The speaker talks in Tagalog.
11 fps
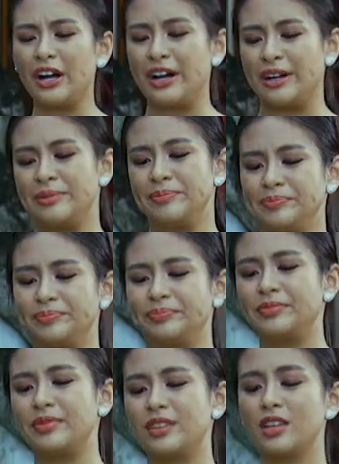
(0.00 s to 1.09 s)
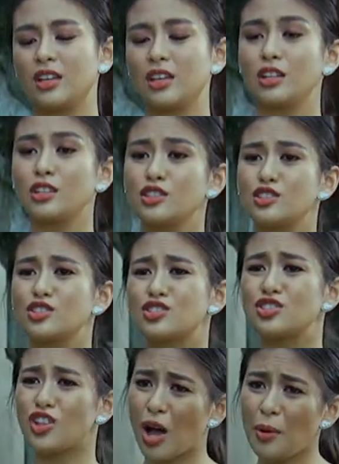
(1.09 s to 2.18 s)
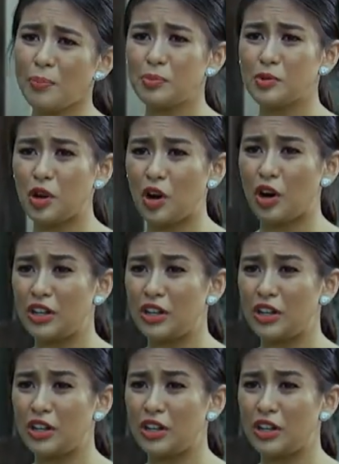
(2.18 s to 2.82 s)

Bakit? Wala naman akong ginawa mo masama. Wala?